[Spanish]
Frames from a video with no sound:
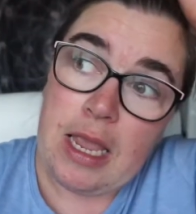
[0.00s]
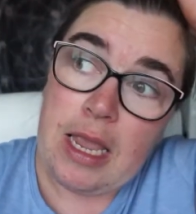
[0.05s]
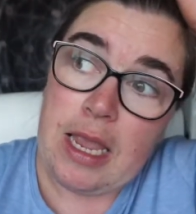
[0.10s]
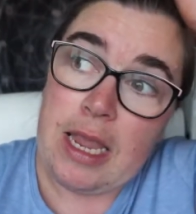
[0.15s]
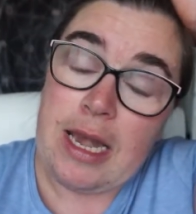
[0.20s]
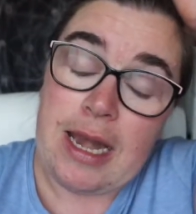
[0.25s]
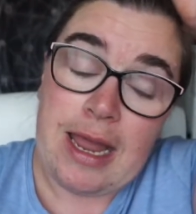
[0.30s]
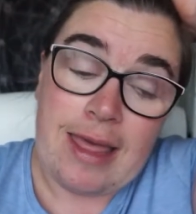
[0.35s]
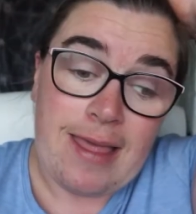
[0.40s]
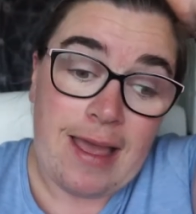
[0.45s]

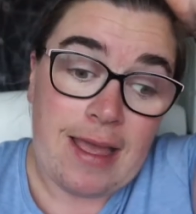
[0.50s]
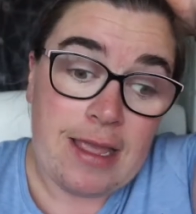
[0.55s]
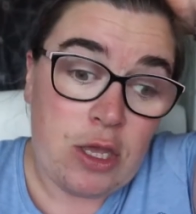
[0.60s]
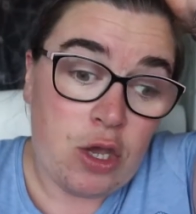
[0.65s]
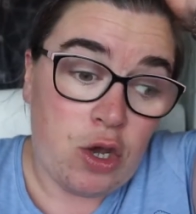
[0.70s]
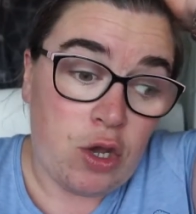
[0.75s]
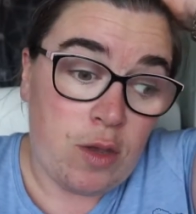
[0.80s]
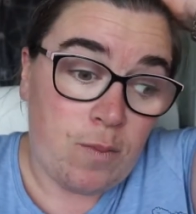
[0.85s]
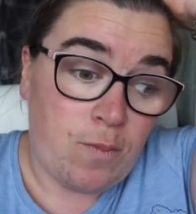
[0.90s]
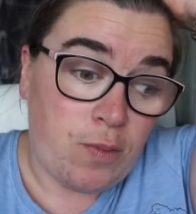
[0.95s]
Y nada,
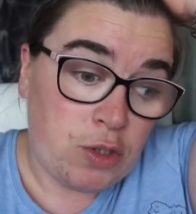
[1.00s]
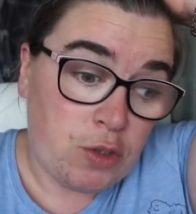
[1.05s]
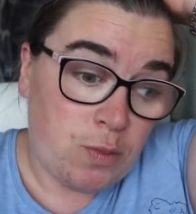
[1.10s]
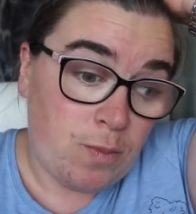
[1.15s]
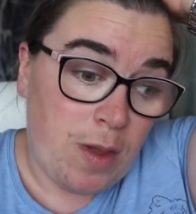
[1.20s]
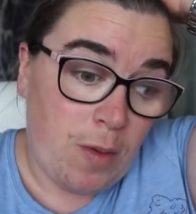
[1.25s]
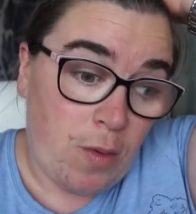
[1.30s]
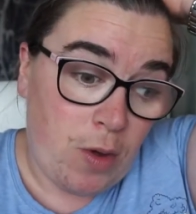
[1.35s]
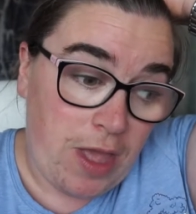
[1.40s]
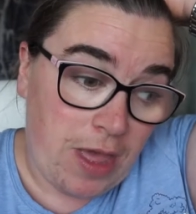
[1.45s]
y hoy pues
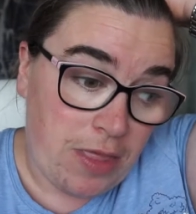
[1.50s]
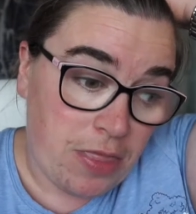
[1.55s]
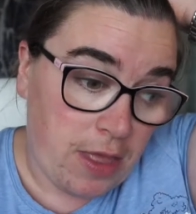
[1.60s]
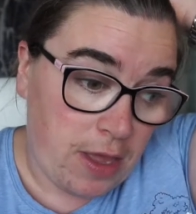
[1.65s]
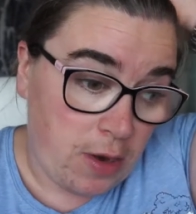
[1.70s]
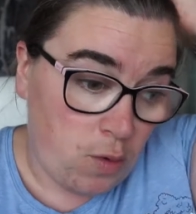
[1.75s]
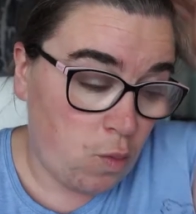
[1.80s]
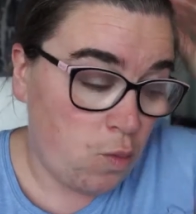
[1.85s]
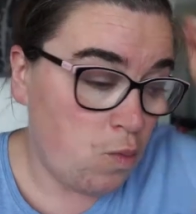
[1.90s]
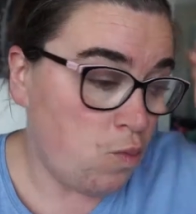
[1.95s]
me voy a
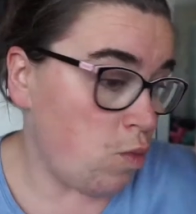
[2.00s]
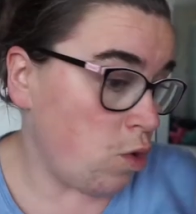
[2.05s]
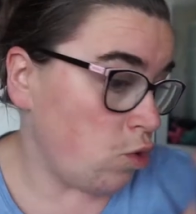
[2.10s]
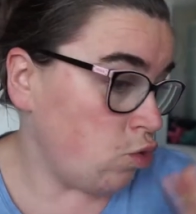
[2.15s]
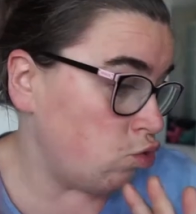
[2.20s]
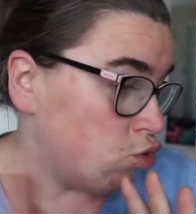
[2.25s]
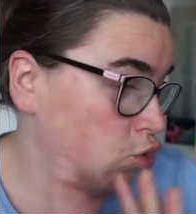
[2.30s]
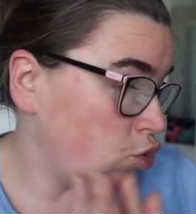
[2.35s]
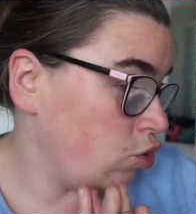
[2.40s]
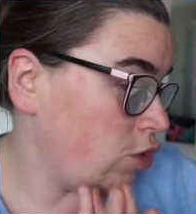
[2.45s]
hacer un
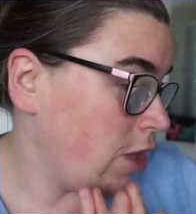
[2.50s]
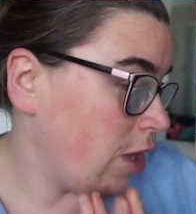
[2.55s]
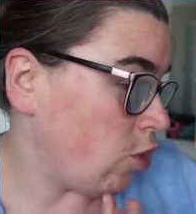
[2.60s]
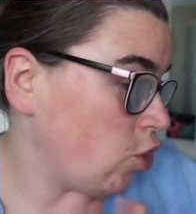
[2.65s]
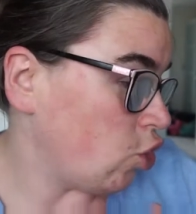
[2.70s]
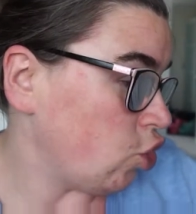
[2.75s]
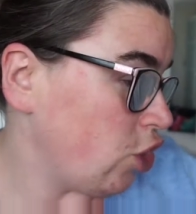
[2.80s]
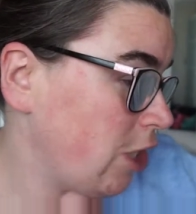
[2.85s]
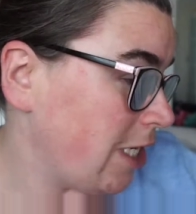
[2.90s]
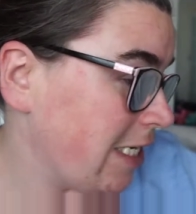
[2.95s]
montón de
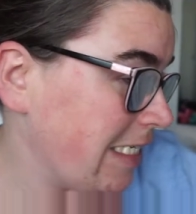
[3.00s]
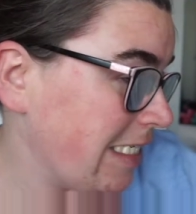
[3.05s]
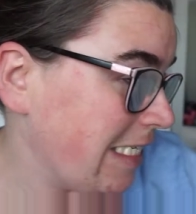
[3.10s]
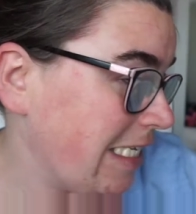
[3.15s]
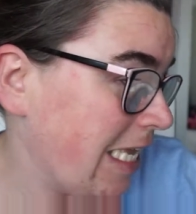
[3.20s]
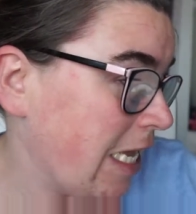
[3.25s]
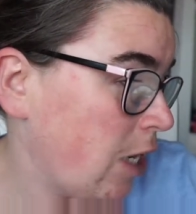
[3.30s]
cosas,